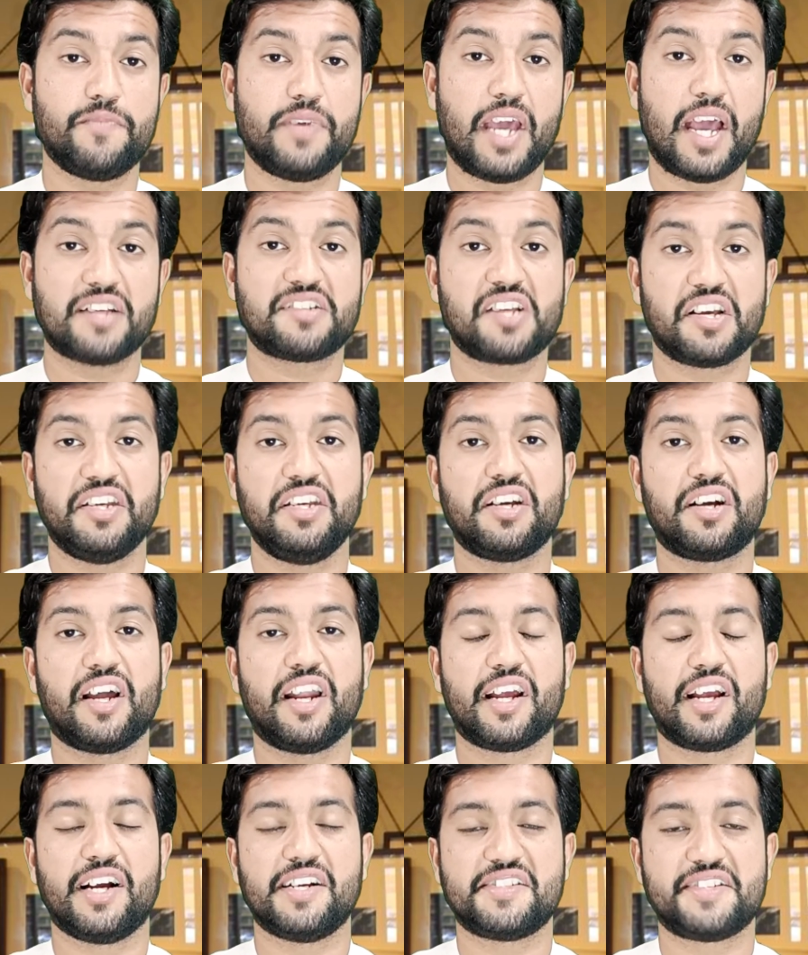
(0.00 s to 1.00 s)
आदमी ऐसा ही
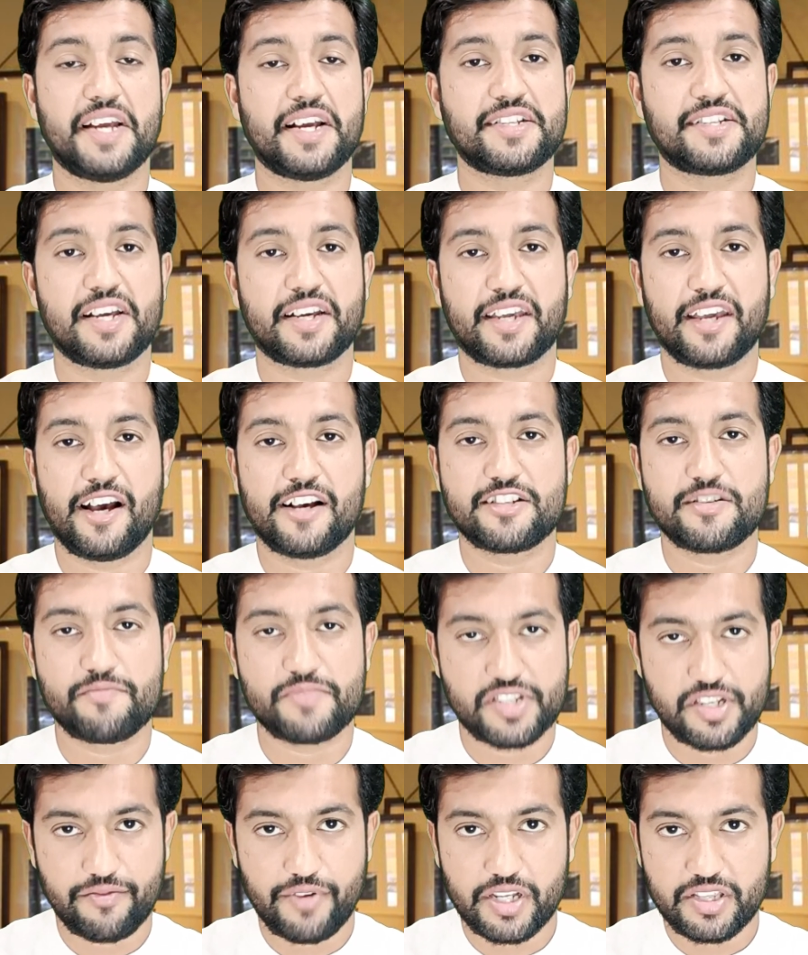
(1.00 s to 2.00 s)
करेगा जैसा कि
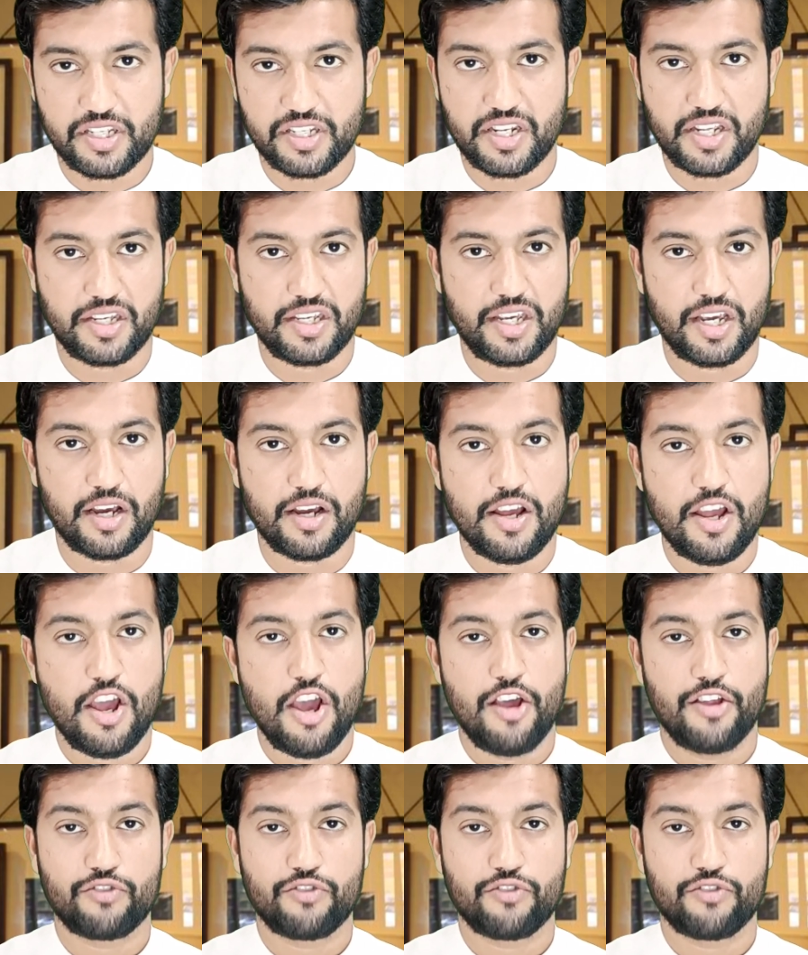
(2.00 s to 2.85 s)
आजम सवाती ने किया